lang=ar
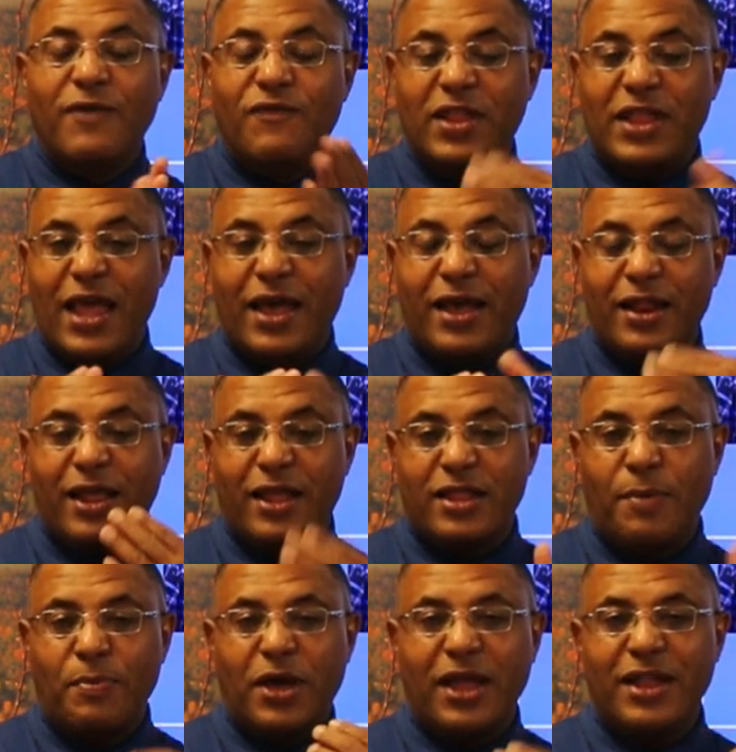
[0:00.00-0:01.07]
في داخل
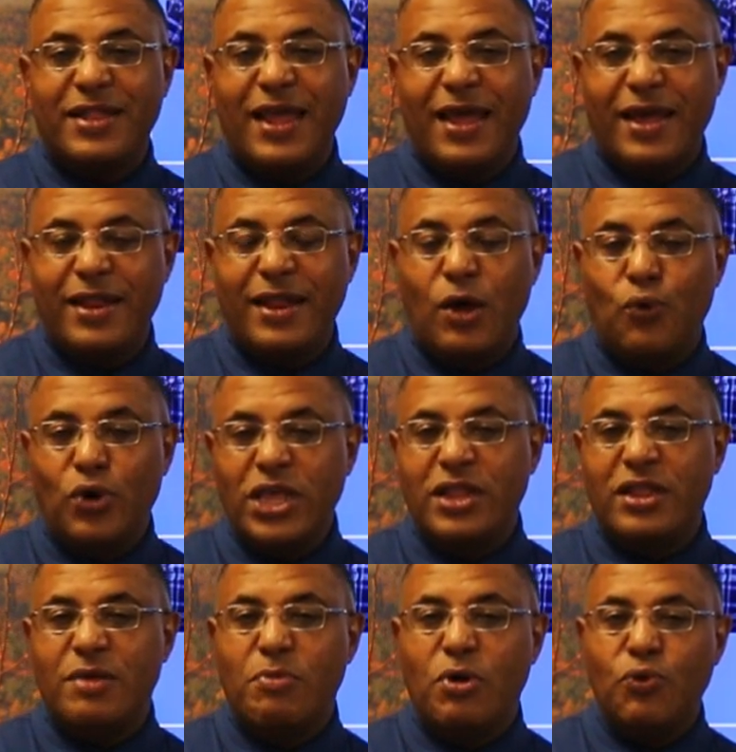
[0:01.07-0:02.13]
كطبقه داخل الاوعيه
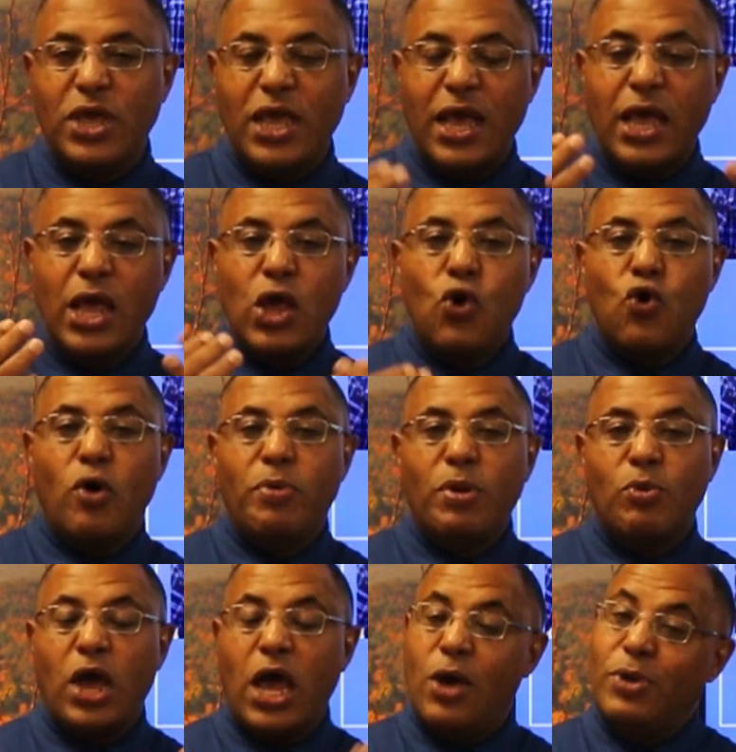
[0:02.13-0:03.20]
الدمويه
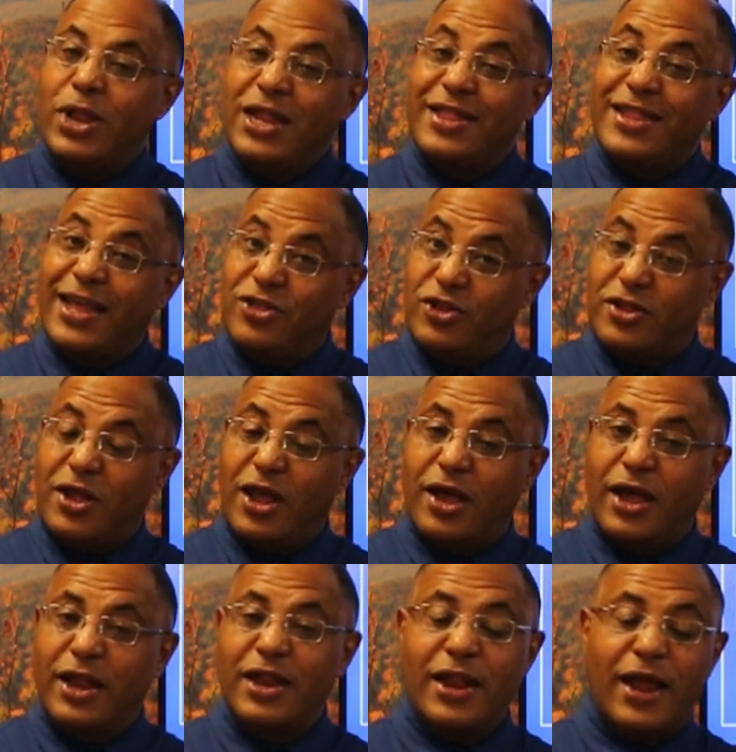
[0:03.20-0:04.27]
وبالمقابل إنتاج
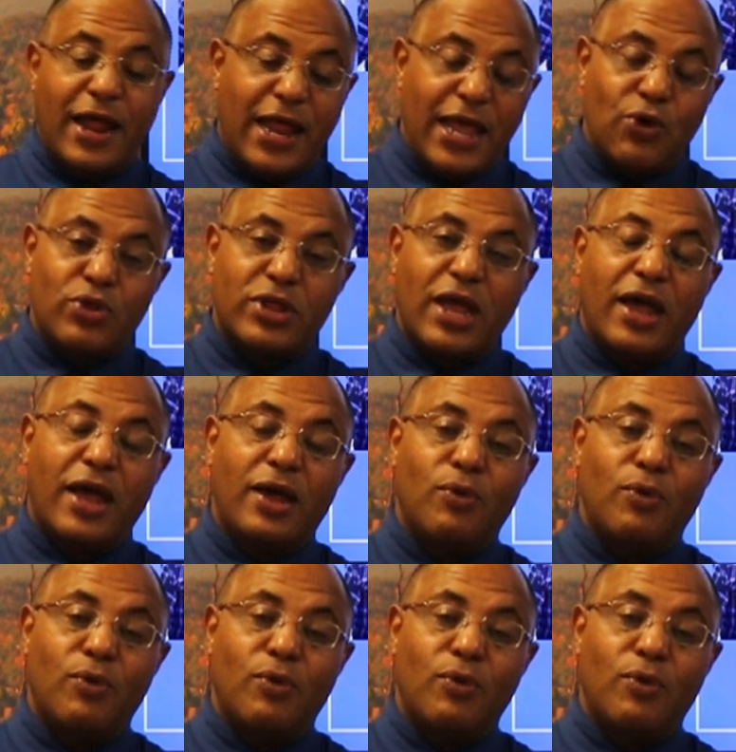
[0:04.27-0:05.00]
الطاقة للخلايا والتخ...